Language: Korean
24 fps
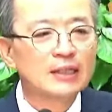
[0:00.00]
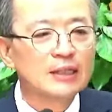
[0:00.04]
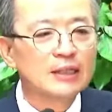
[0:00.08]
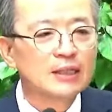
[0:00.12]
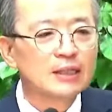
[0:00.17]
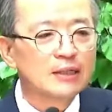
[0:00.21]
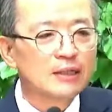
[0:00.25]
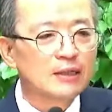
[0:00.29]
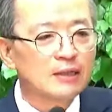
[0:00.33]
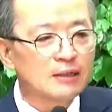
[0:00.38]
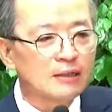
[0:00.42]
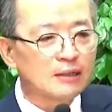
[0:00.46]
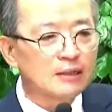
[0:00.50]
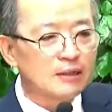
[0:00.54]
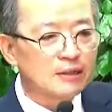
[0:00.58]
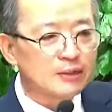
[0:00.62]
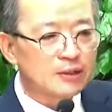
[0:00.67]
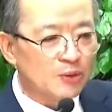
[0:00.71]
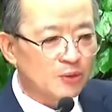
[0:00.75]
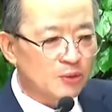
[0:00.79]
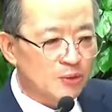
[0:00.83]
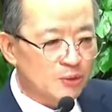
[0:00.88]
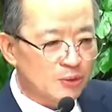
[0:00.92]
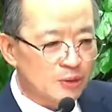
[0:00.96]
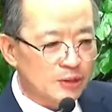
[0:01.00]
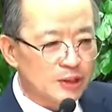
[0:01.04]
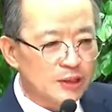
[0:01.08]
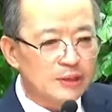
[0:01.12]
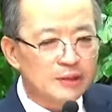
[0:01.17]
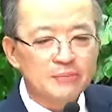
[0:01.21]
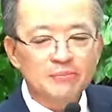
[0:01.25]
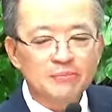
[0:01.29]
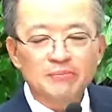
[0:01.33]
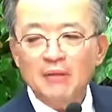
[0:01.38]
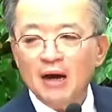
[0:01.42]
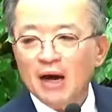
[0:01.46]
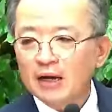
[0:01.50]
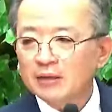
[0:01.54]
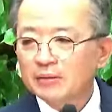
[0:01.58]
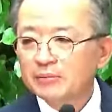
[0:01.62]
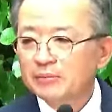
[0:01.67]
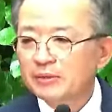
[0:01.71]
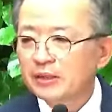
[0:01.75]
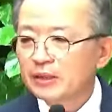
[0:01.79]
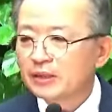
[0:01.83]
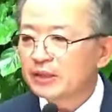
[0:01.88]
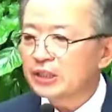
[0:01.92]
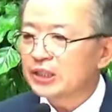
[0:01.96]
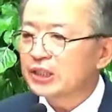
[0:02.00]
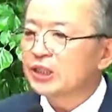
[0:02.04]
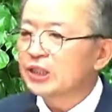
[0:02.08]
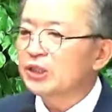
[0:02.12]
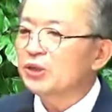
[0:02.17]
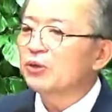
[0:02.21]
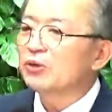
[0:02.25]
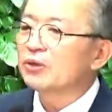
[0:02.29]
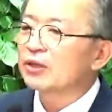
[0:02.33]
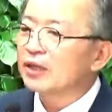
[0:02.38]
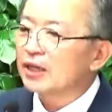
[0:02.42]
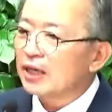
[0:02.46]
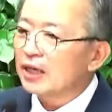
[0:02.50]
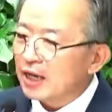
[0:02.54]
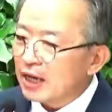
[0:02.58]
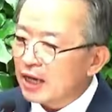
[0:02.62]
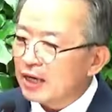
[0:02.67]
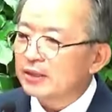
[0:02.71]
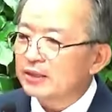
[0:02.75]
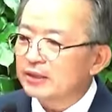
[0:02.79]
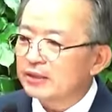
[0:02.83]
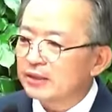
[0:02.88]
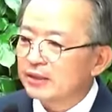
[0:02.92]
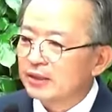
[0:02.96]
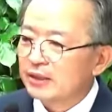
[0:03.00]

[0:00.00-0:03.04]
어, 영혼을 마음을 시원케 하는